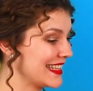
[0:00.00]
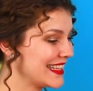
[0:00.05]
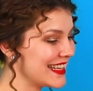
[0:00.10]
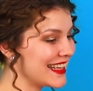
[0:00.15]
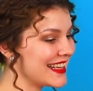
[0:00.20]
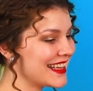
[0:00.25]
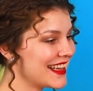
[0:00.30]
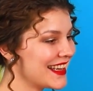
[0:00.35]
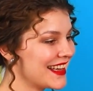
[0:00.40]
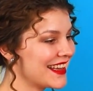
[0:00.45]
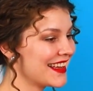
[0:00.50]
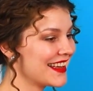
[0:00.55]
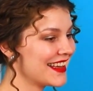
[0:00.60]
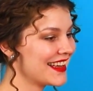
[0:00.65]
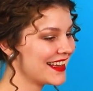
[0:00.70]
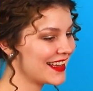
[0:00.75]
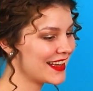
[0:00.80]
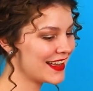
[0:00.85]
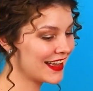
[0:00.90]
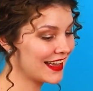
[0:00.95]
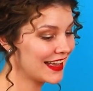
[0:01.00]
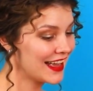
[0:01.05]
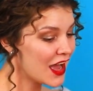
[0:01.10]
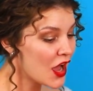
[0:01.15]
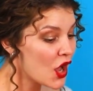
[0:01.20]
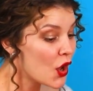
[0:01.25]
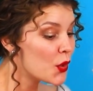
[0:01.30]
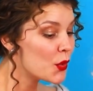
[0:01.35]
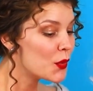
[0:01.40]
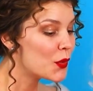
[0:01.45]
Ta quên mất gì thì
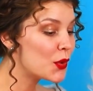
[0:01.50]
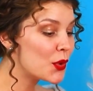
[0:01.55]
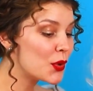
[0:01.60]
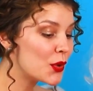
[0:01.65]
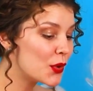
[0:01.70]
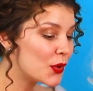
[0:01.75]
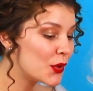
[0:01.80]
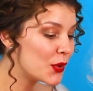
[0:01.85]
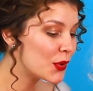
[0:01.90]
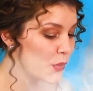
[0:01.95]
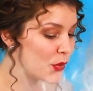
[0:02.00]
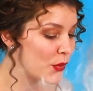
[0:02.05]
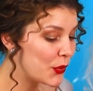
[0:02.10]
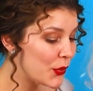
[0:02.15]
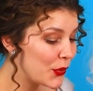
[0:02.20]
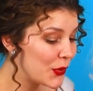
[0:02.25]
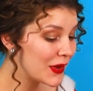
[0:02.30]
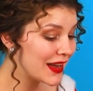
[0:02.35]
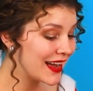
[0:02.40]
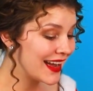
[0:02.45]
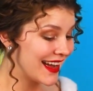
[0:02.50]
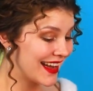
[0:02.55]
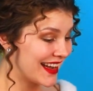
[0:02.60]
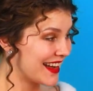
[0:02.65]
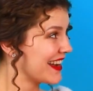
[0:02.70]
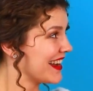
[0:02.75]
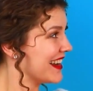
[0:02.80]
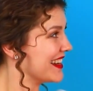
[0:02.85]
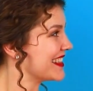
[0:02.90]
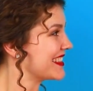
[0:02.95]
phải Ta phải làm vật
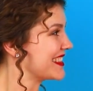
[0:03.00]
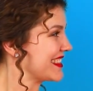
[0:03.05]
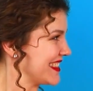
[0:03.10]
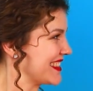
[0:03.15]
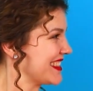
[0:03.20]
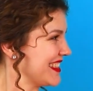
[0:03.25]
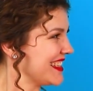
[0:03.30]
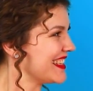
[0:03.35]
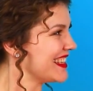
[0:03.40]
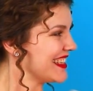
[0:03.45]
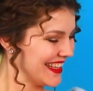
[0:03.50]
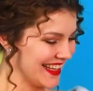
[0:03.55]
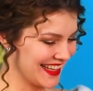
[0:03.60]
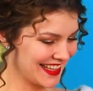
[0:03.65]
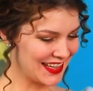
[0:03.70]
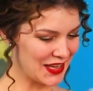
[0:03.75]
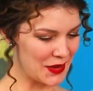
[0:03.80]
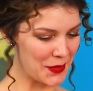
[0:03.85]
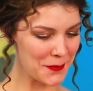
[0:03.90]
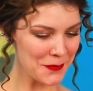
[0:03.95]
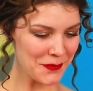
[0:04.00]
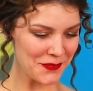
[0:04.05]
trang trí riêng cho hai đứa